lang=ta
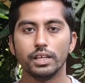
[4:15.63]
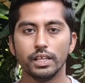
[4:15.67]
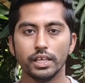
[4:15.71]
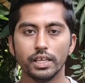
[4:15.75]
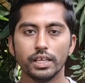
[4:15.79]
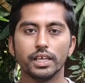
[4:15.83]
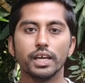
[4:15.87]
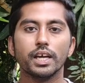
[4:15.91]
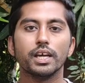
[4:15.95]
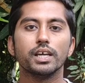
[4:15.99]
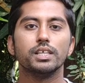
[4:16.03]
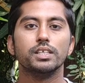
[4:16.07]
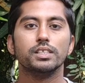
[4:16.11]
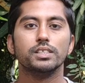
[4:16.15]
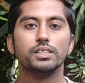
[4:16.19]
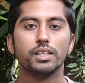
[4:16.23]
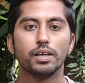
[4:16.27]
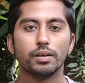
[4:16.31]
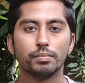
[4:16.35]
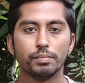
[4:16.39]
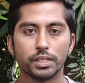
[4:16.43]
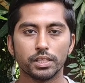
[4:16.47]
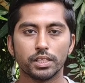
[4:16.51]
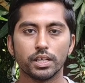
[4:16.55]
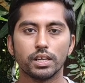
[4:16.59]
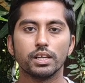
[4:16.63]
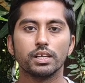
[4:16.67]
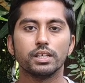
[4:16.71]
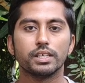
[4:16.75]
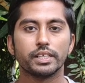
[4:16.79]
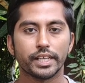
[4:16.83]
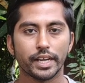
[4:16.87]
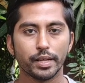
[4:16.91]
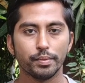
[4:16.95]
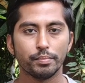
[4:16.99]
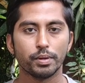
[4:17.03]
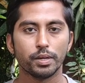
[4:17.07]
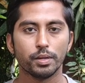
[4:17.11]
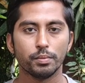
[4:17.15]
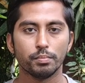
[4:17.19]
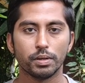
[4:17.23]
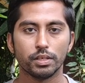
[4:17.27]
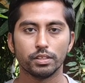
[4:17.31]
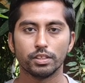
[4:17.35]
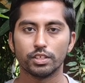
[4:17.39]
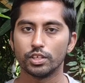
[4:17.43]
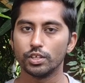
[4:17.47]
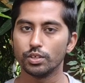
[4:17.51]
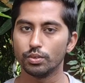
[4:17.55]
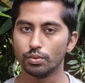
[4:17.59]
நீங்க இந்த மெத்தடை ட்ரை பண்ணி
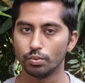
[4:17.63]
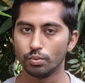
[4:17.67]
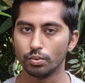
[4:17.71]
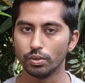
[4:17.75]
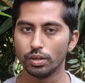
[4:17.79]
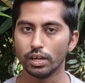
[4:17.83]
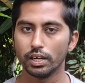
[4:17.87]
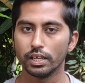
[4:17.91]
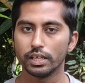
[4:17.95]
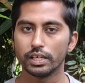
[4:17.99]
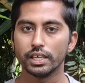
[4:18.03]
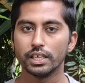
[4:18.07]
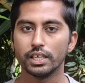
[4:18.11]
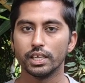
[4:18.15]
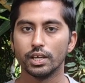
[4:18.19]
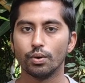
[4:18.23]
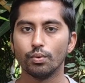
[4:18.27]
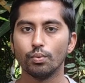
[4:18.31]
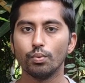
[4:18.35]
பார்த்துட்டு உங்களுக்கு